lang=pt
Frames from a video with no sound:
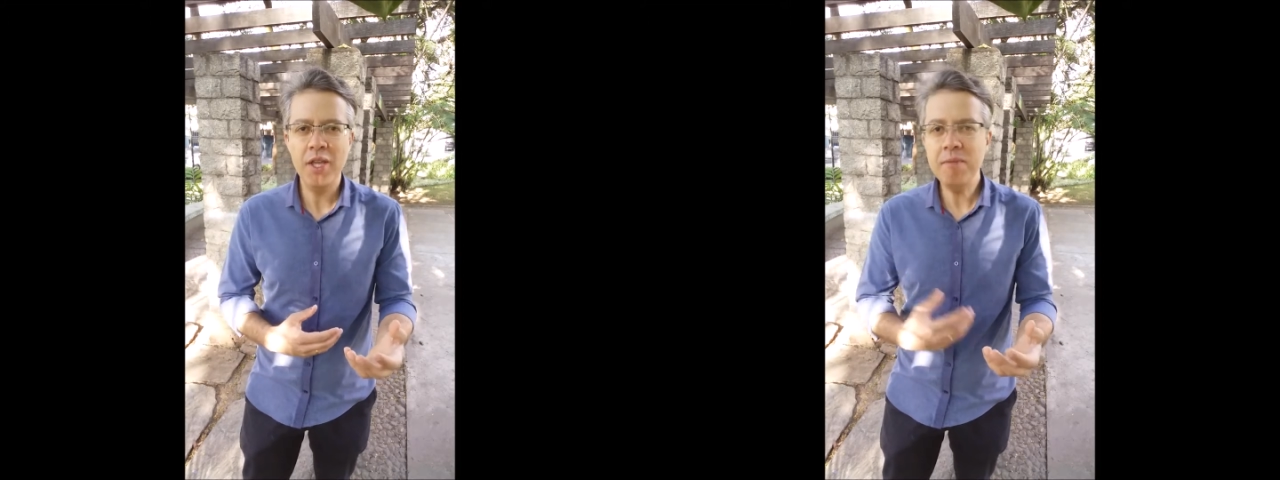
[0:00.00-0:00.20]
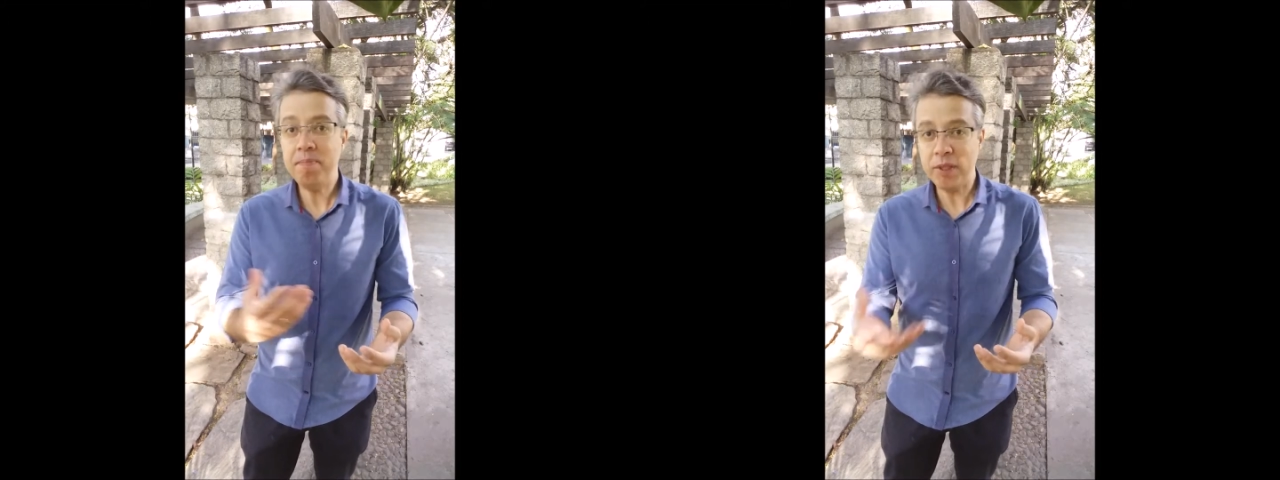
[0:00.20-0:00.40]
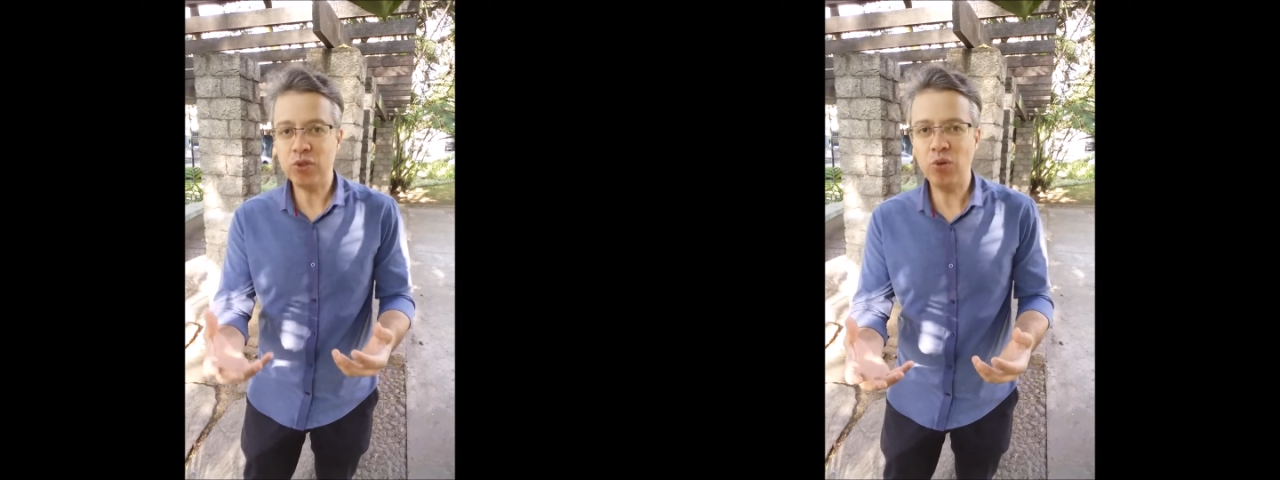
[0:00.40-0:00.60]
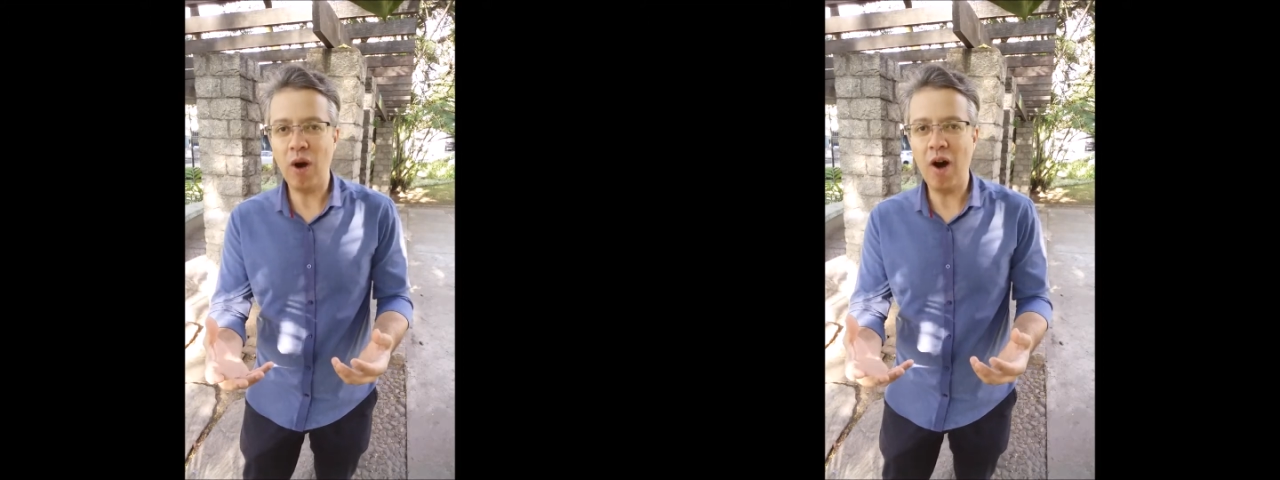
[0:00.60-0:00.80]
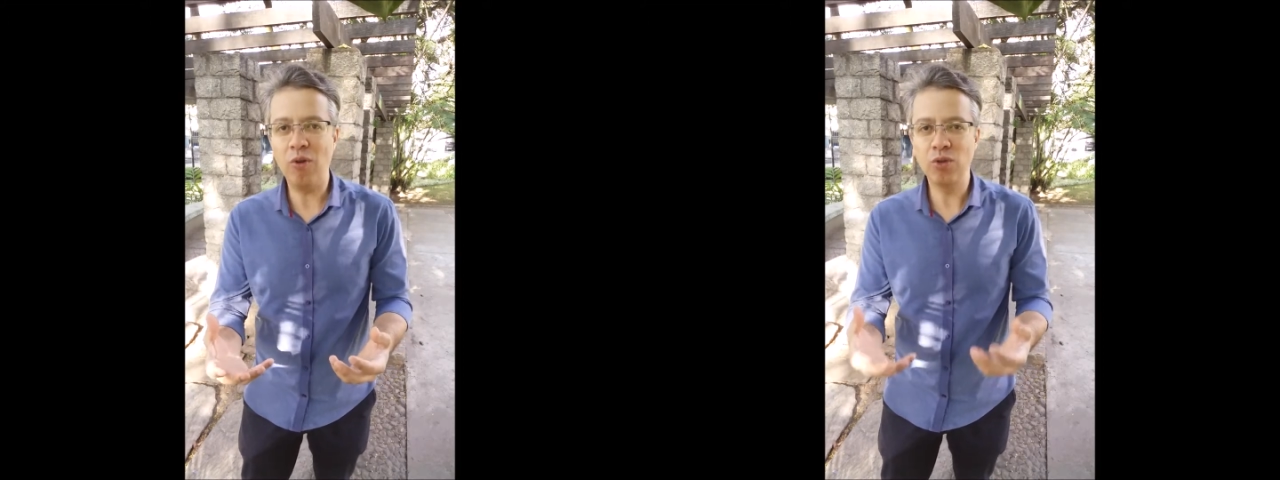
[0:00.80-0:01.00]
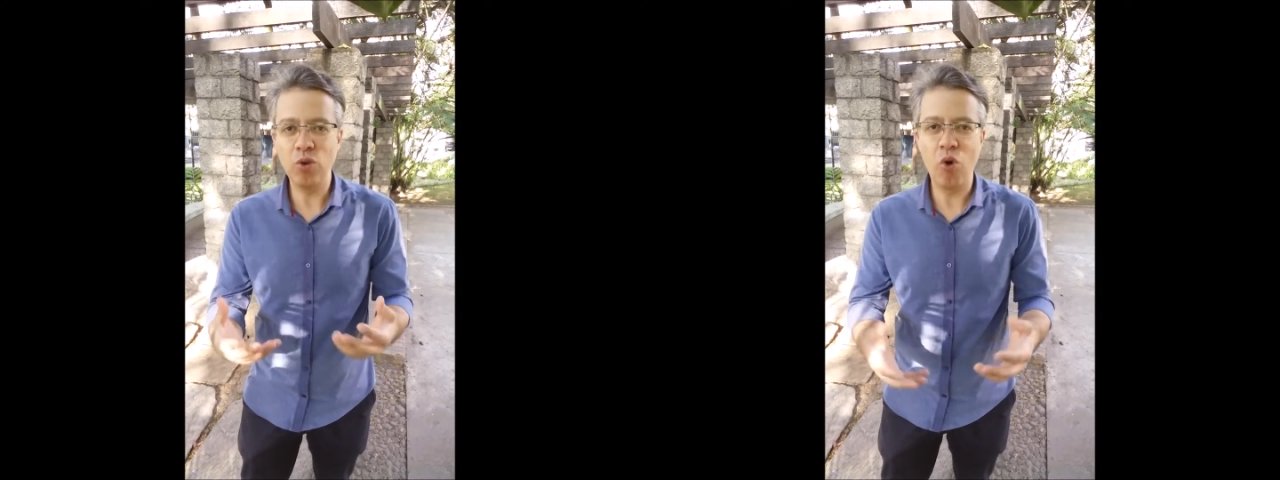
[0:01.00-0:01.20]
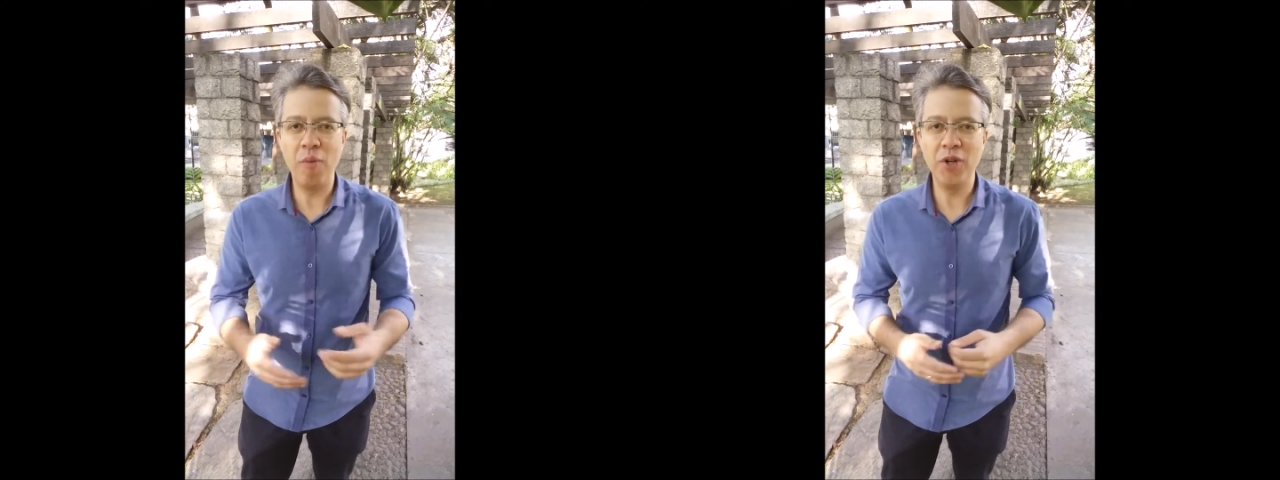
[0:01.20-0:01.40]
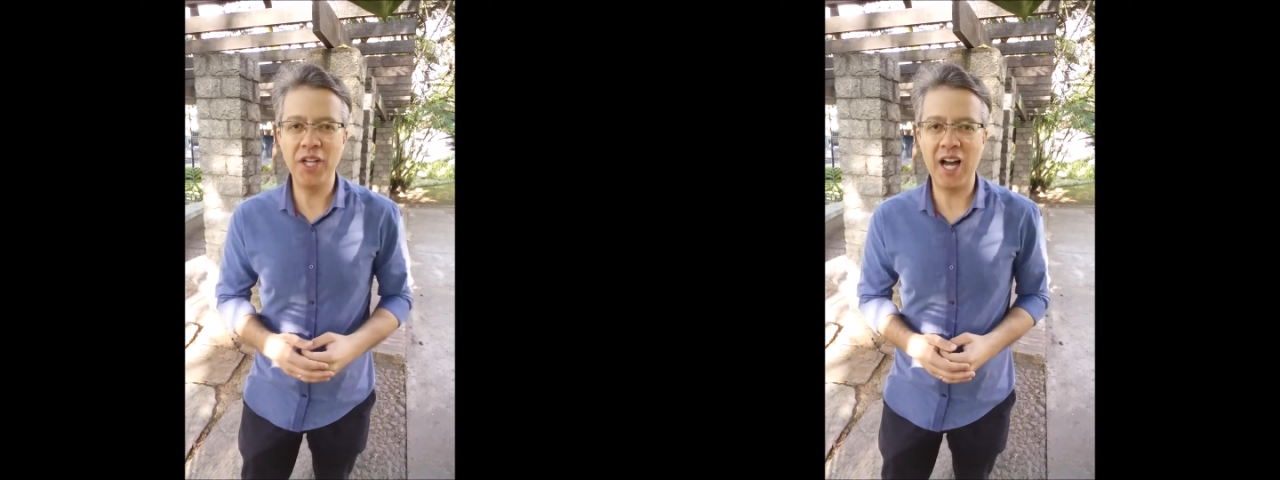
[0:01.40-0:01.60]
e pessoal do
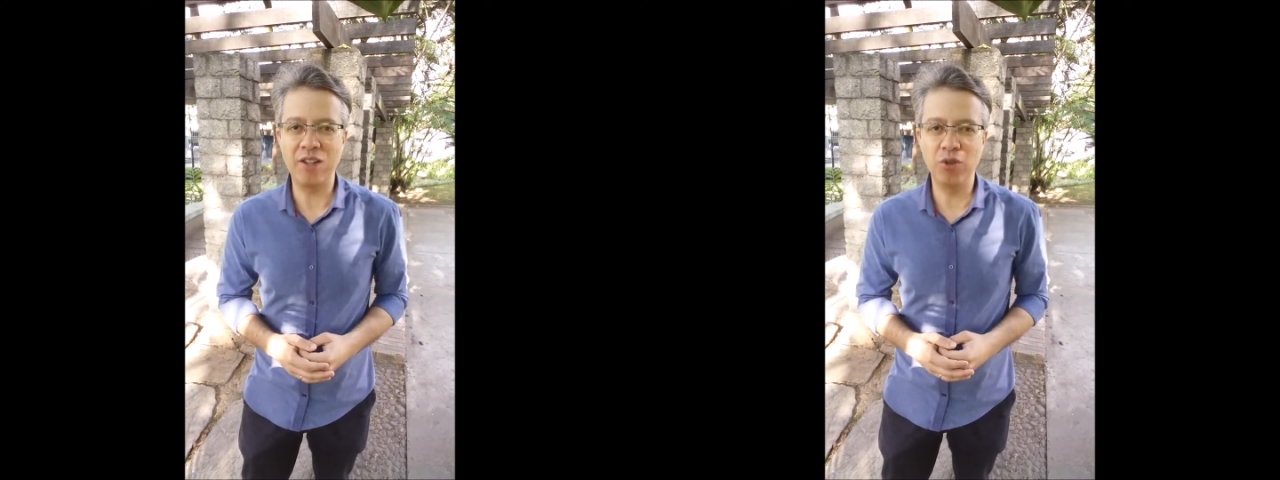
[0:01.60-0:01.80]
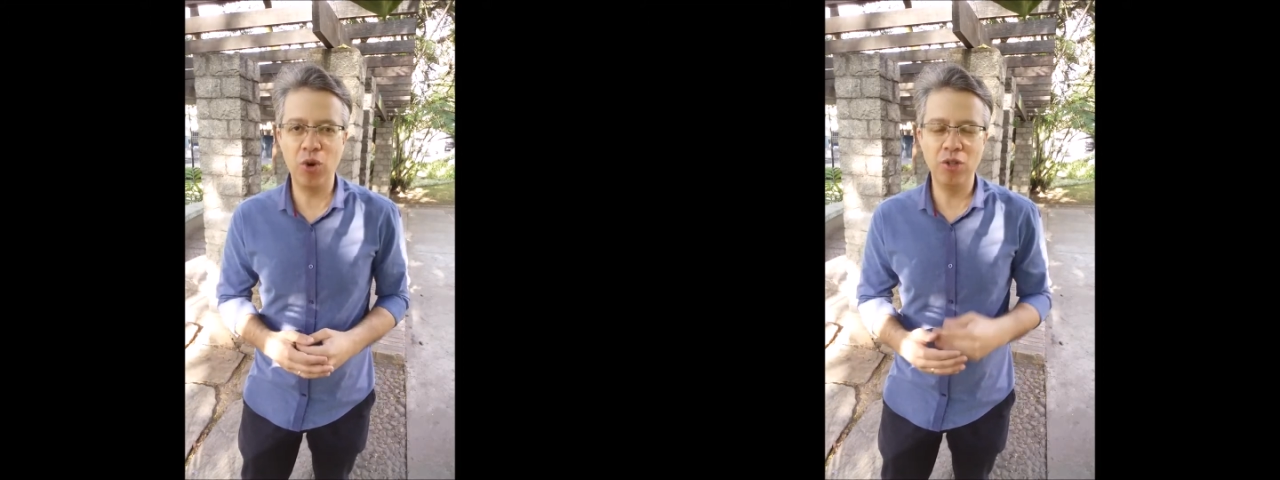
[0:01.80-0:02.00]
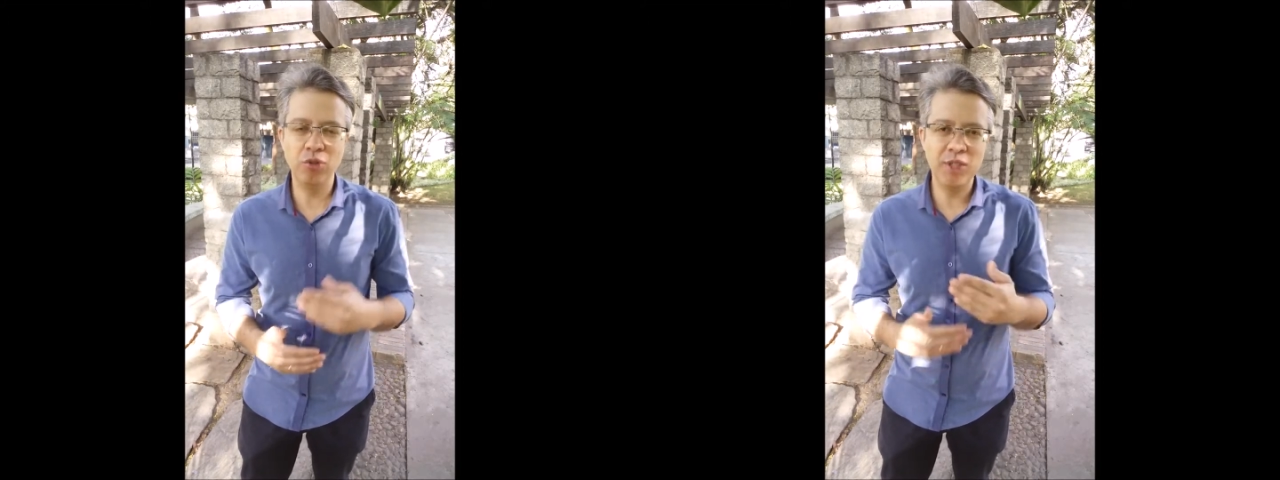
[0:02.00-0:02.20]
comunicador no